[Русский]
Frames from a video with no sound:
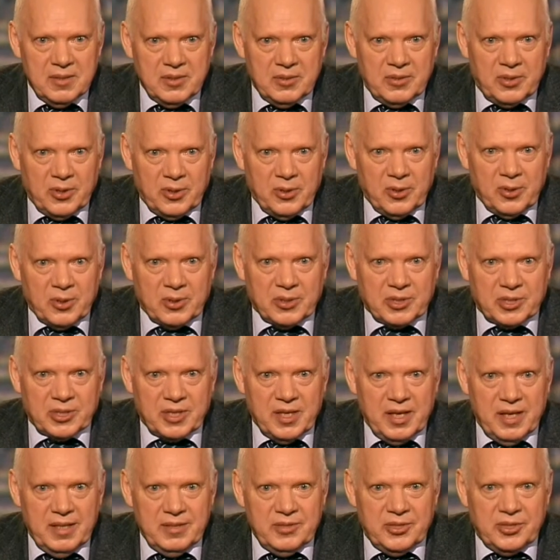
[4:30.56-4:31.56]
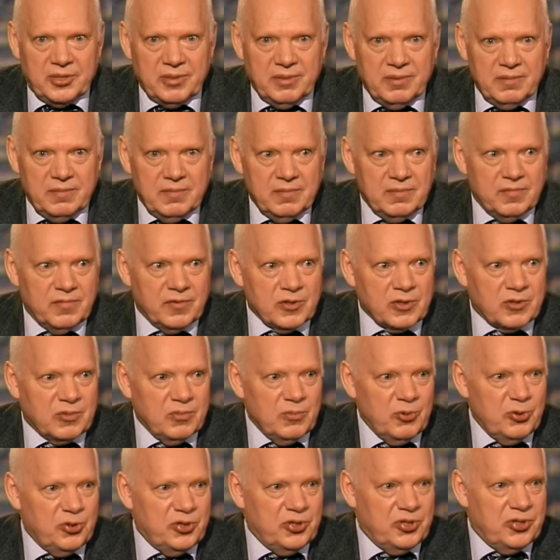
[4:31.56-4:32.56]
трех женщин,
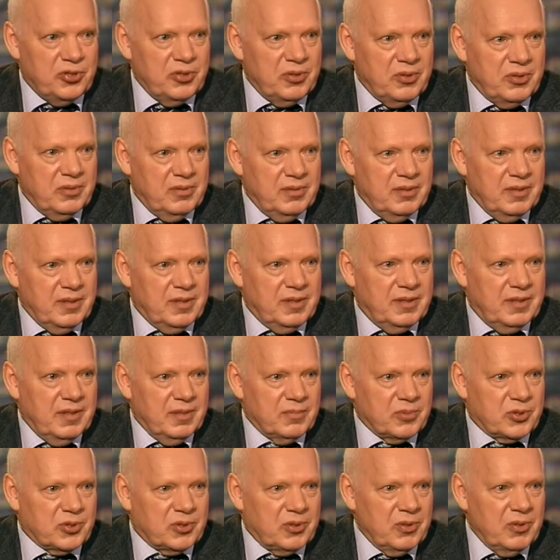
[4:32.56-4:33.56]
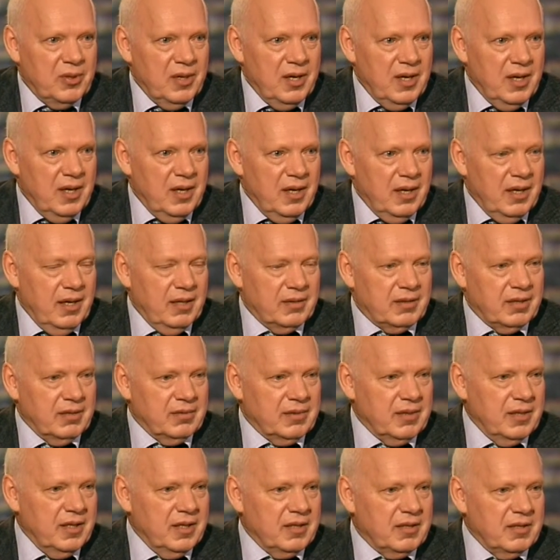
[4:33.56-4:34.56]
возмущенных тем, что
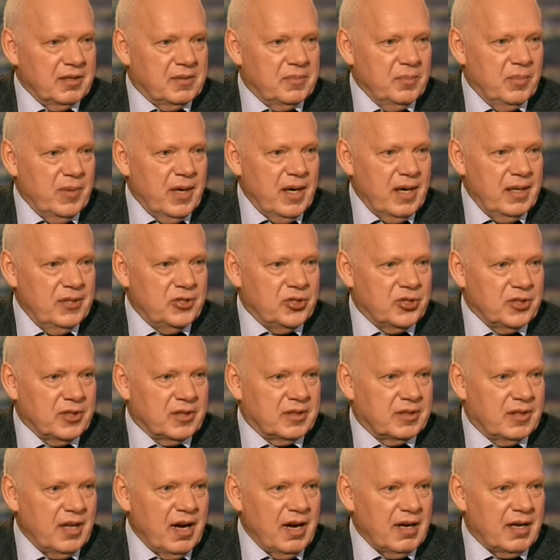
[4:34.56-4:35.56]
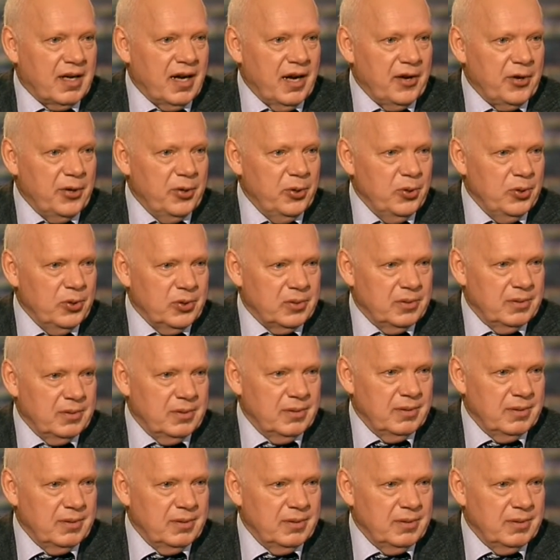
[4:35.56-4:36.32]
этот, этот мальчик так орет.